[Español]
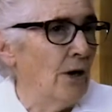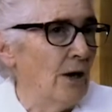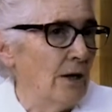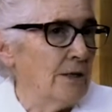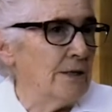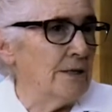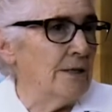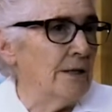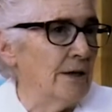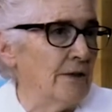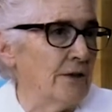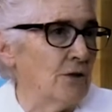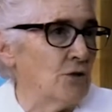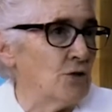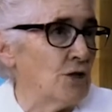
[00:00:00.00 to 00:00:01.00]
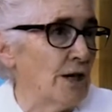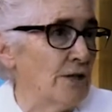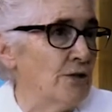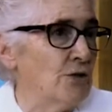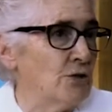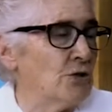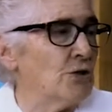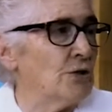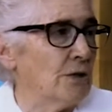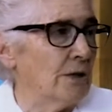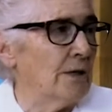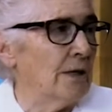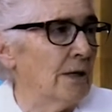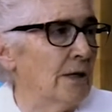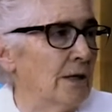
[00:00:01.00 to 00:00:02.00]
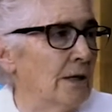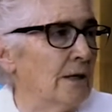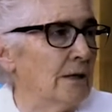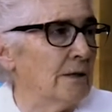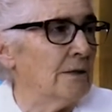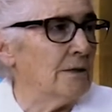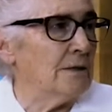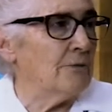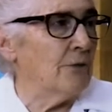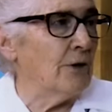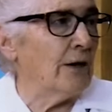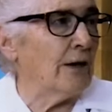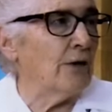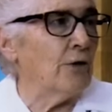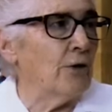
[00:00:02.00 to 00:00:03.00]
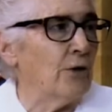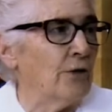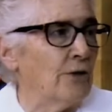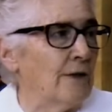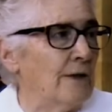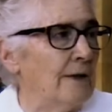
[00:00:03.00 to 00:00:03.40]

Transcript: así es. Sí, hace dos años que fue reconocida. ¿Cómo ha